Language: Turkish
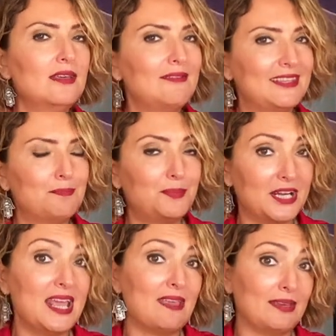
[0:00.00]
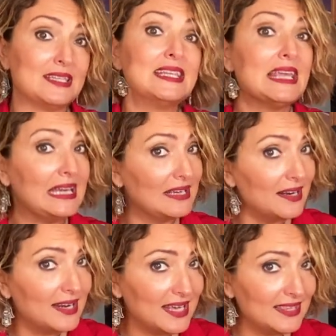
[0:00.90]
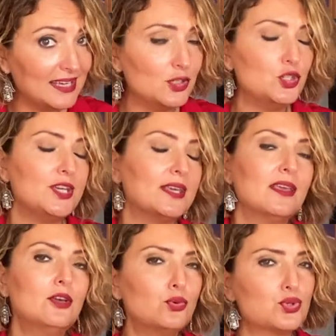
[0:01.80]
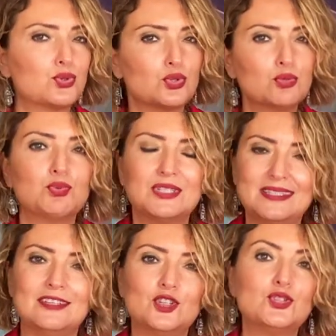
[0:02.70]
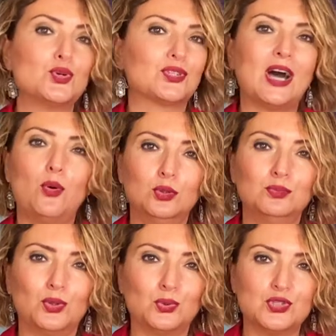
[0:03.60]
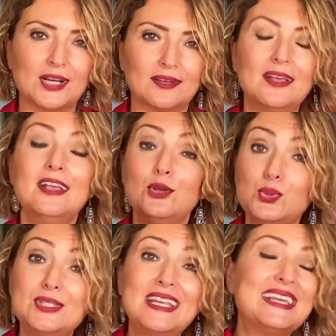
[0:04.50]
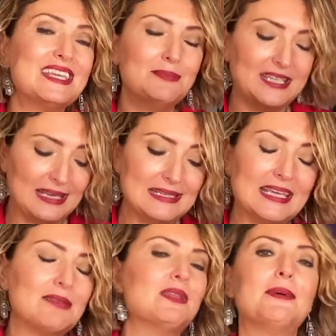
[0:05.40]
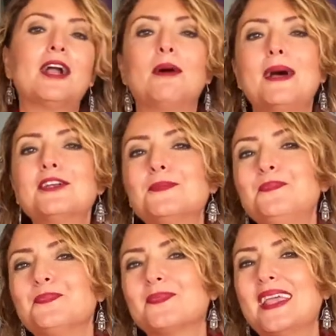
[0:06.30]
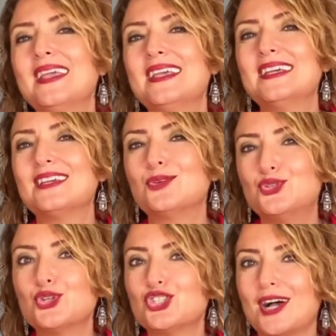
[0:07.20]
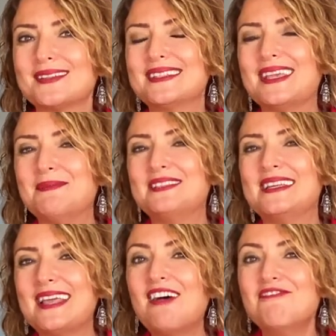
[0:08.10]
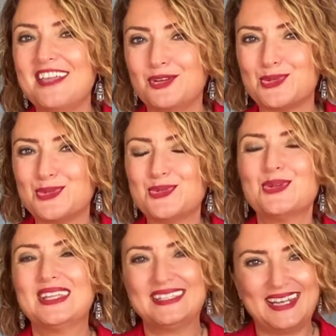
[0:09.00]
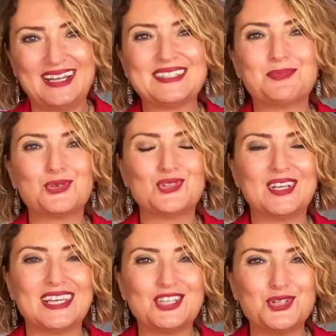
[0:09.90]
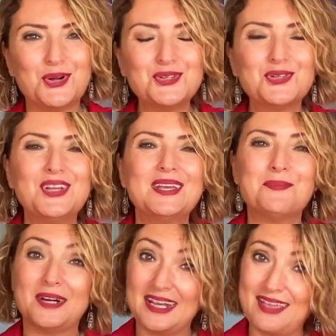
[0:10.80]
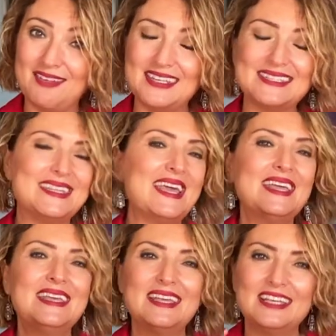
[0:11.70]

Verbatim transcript: ve para evinizde ileri harekete geçecek. Kuşkusuz bu sizin için çok daha olumlu olacak. Üstelik 28 Ekim'le beraber küçük şansı temsil eden Venüs terazi burcuna geçiyor. Para evinizde